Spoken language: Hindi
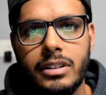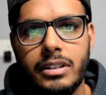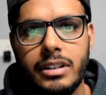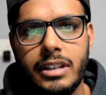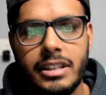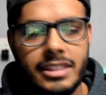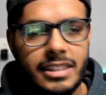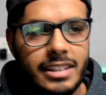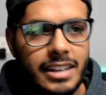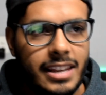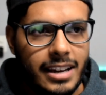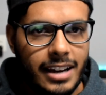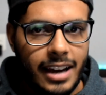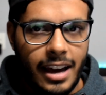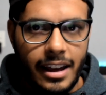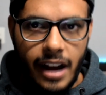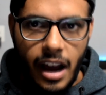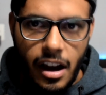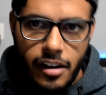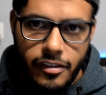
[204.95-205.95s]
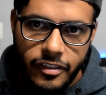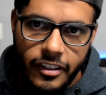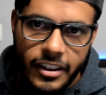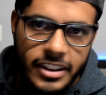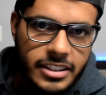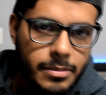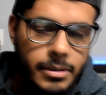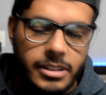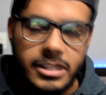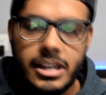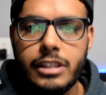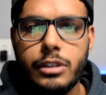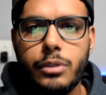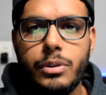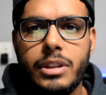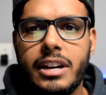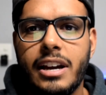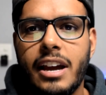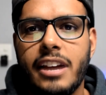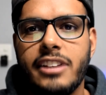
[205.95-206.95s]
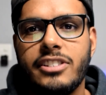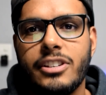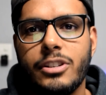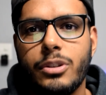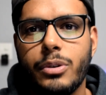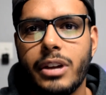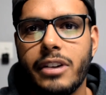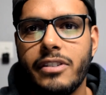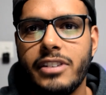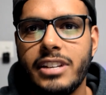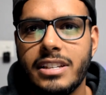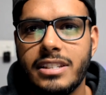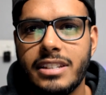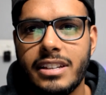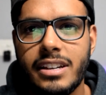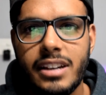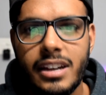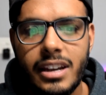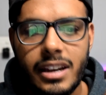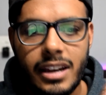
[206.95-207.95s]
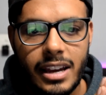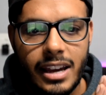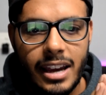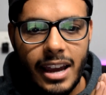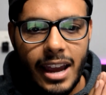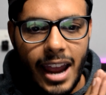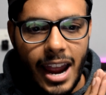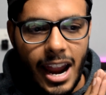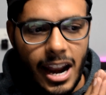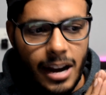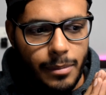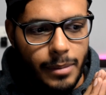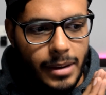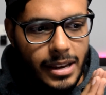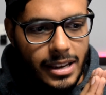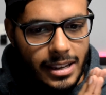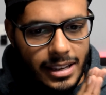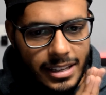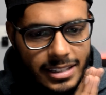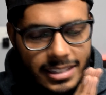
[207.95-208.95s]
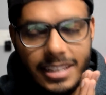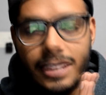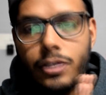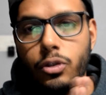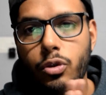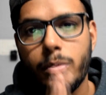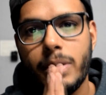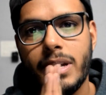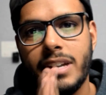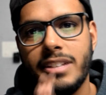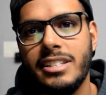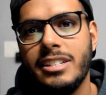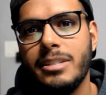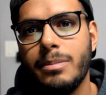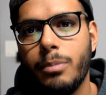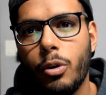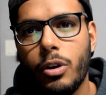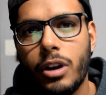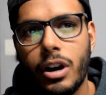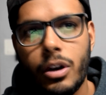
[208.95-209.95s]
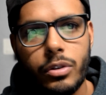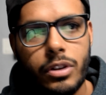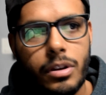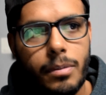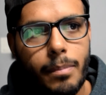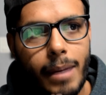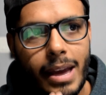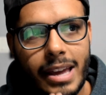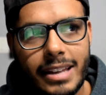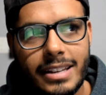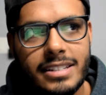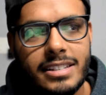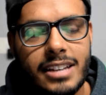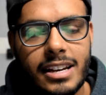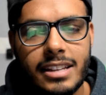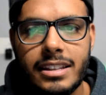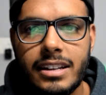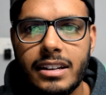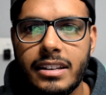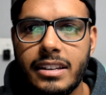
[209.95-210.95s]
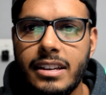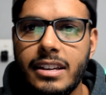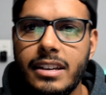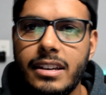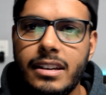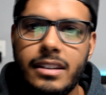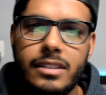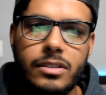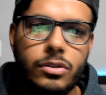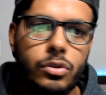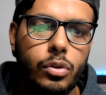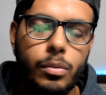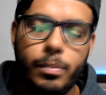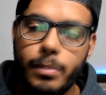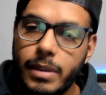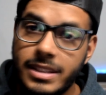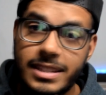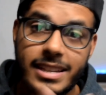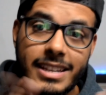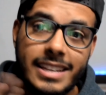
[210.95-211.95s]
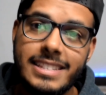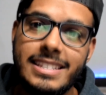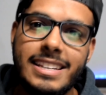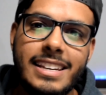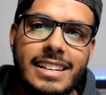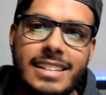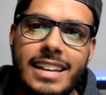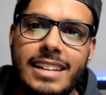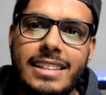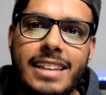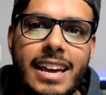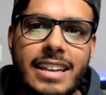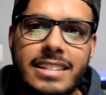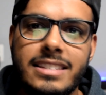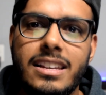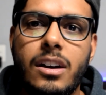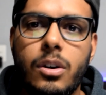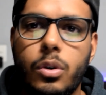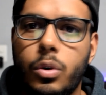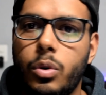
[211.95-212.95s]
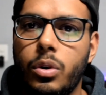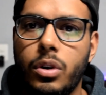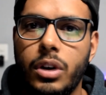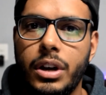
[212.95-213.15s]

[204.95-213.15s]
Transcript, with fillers: इतने खराब फेज में जाते हुए देखा इन चीज़ों की वजह से एंड मैं इसलिए तुम्हें ये चीज़ बोल रहा हूं कि मैं नहीं चाहता कि तुम में से किसी के साथ ऐसा हो